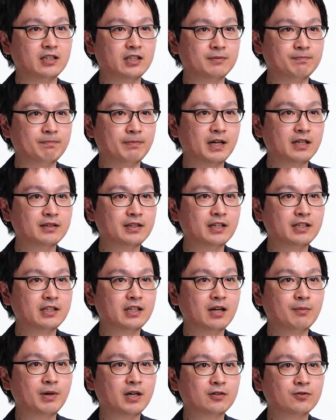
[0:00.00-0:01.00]
一般
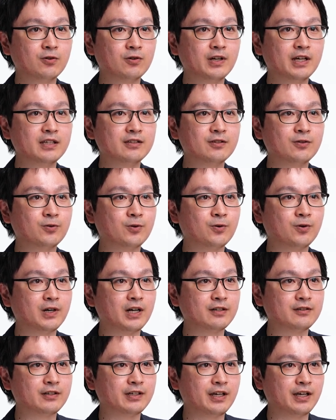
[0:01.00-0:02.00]
的なマクロレンズの光
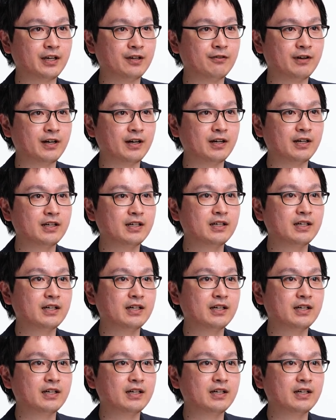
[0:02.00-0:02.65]
学系は